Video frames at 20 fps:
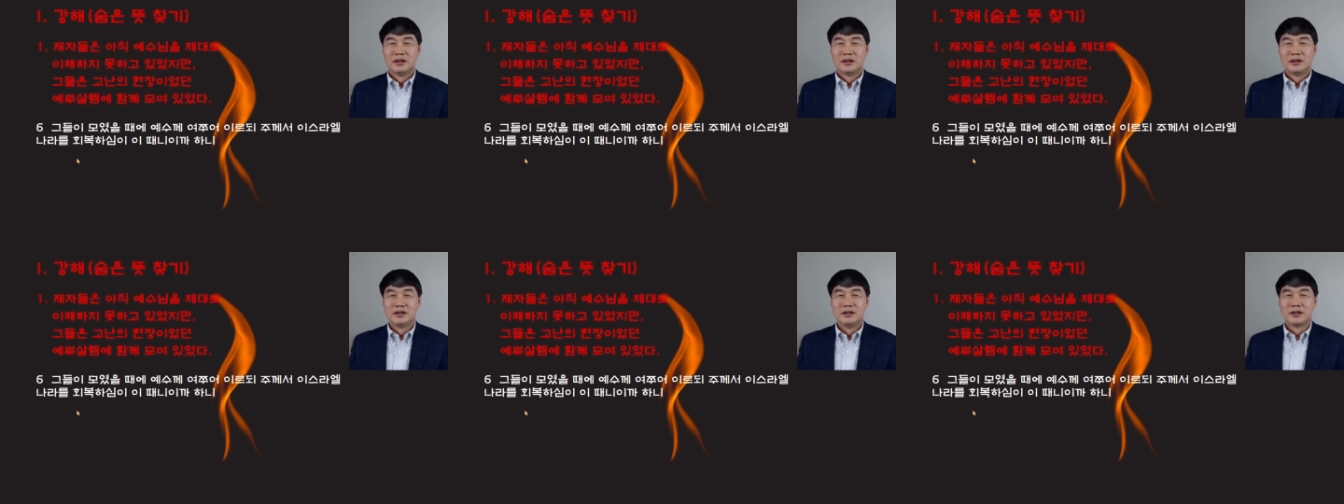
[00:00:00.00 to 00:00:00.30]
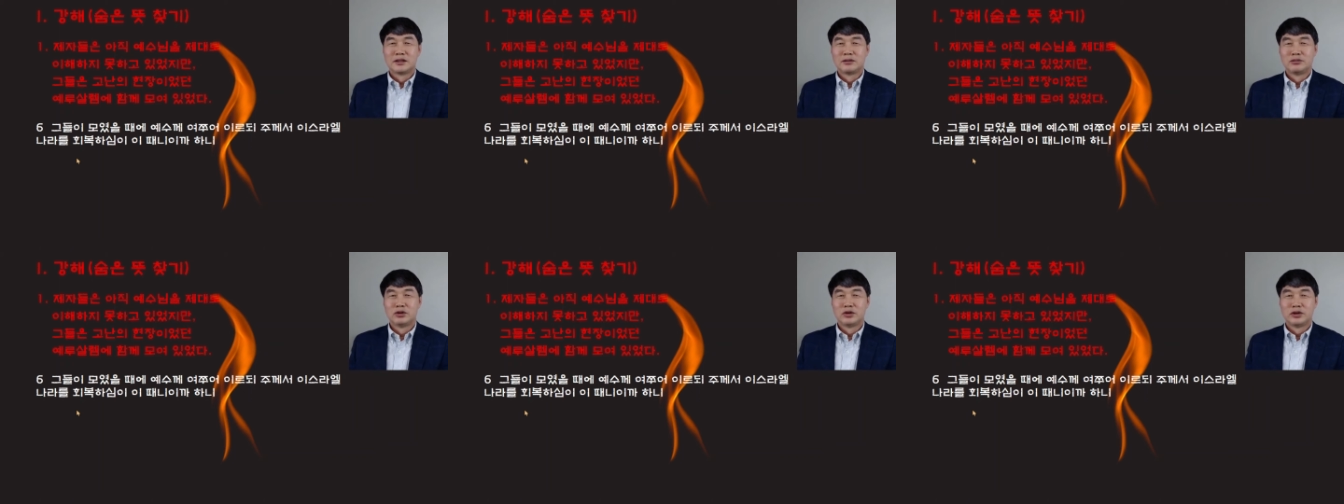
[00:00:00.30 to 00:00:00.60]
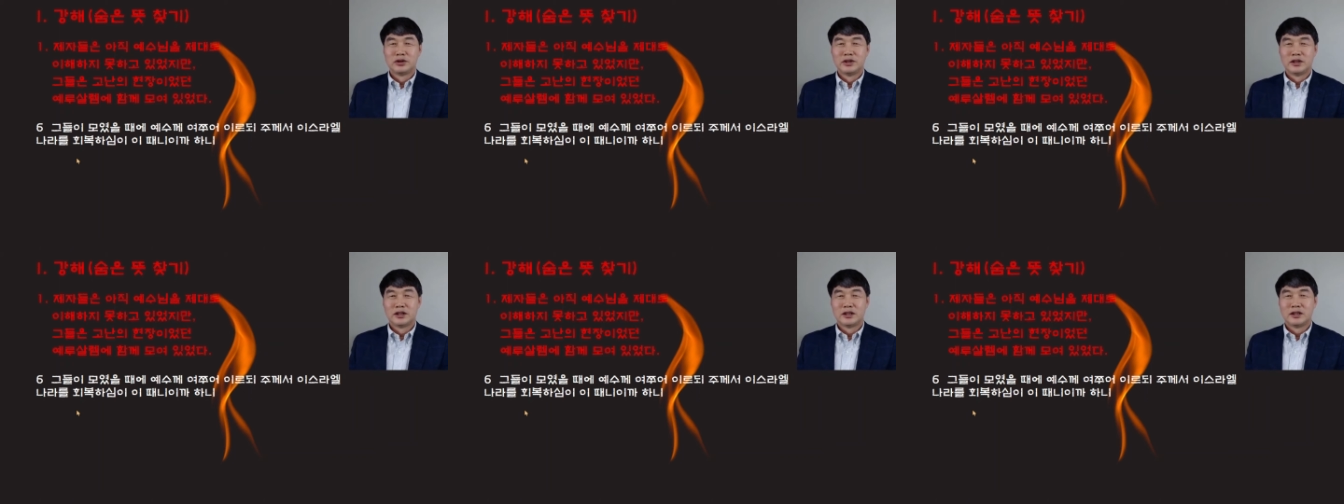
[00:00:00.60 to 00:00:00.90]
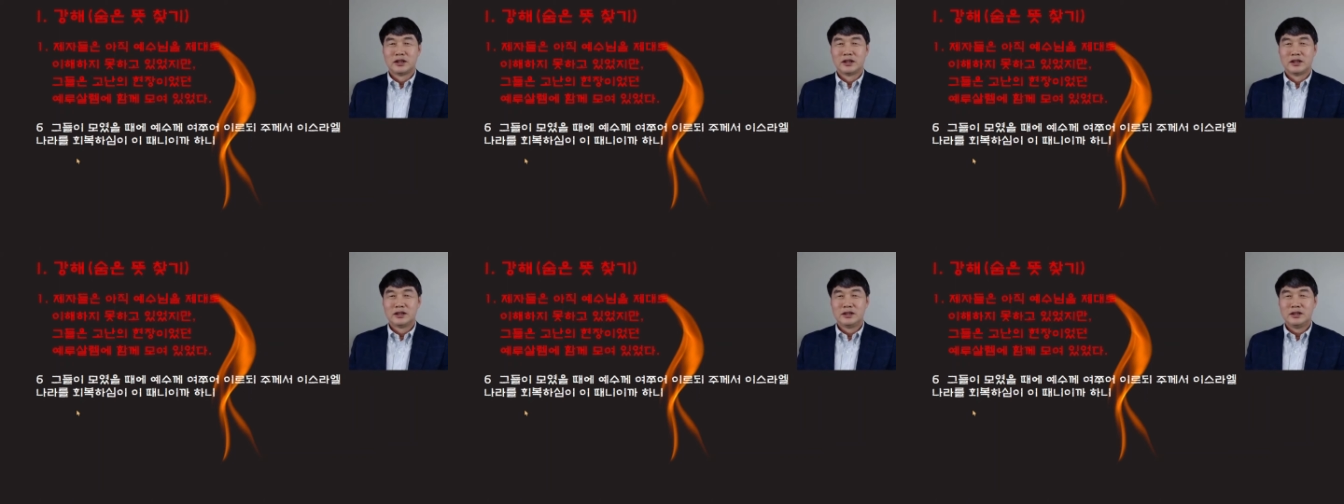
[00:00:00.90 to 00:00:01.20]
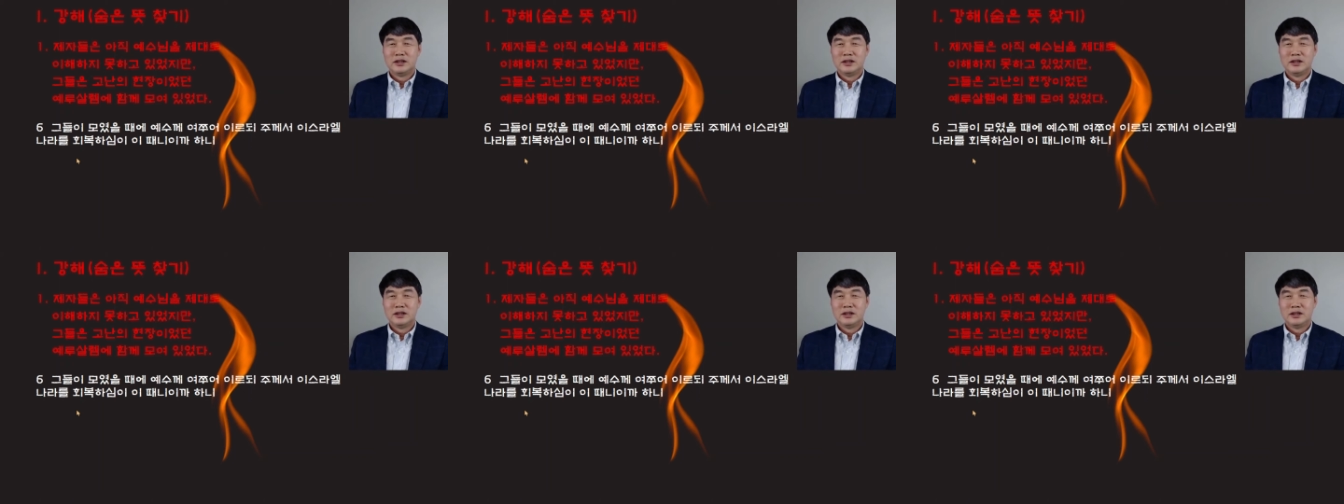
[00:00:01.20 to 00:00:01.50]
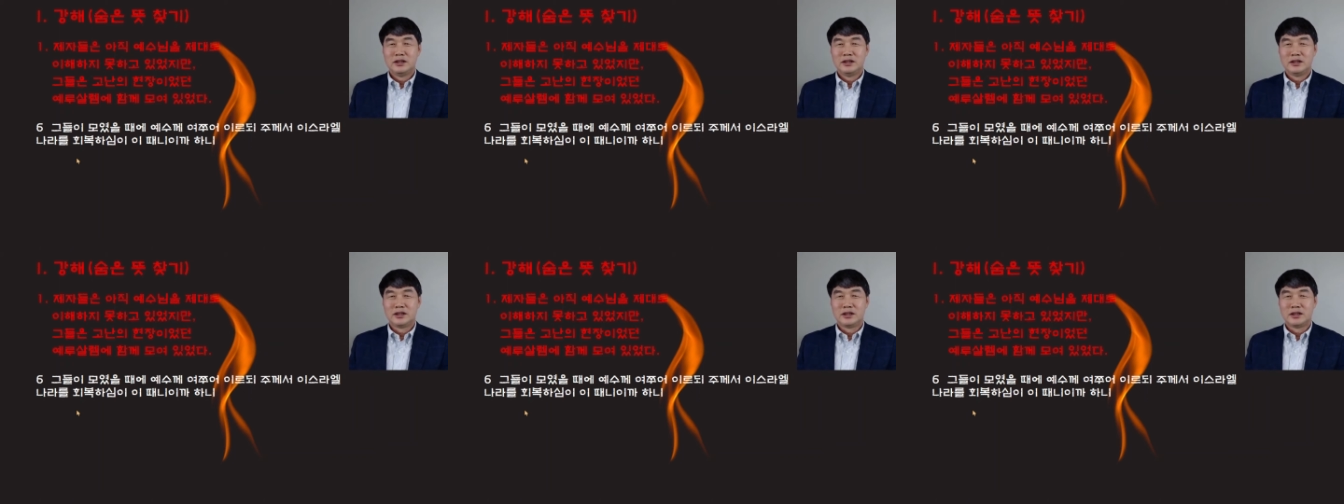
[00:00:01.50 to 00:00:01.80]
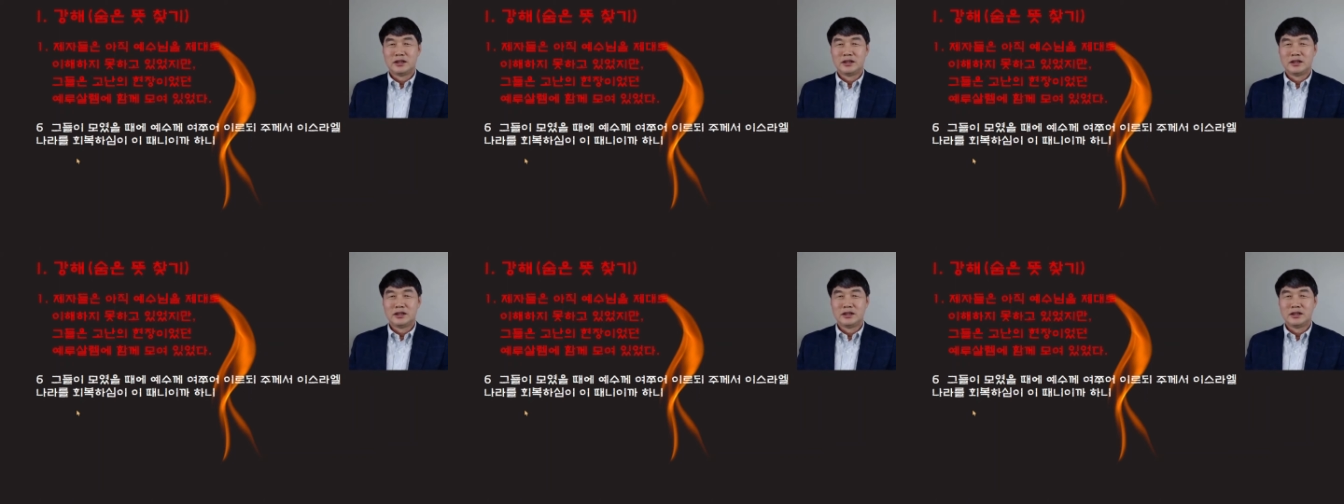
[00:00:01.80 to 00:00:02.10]
여러분 어, 이,
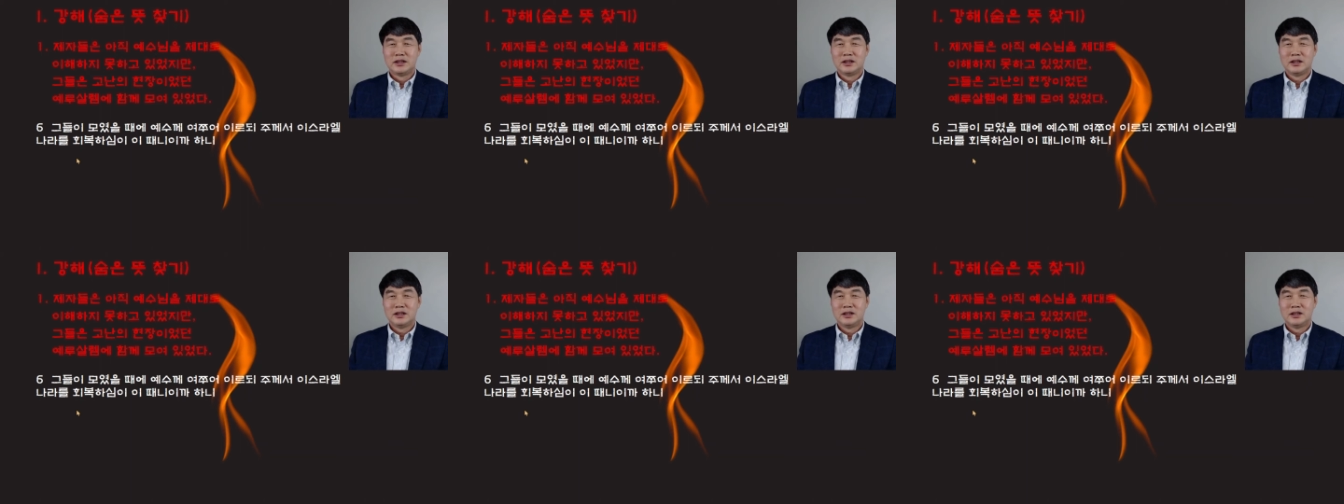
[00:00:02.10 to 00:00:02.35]
대,